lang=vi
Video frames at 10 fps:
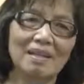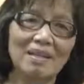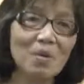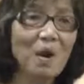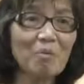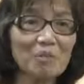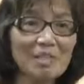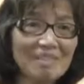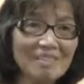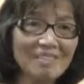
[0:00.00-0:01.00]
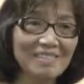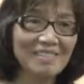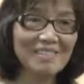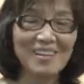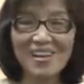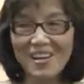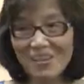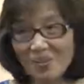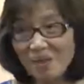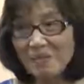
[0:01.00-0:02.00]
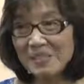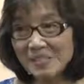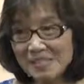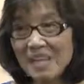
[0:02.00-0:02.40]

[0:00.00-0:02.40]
đúng không sư đúng không sư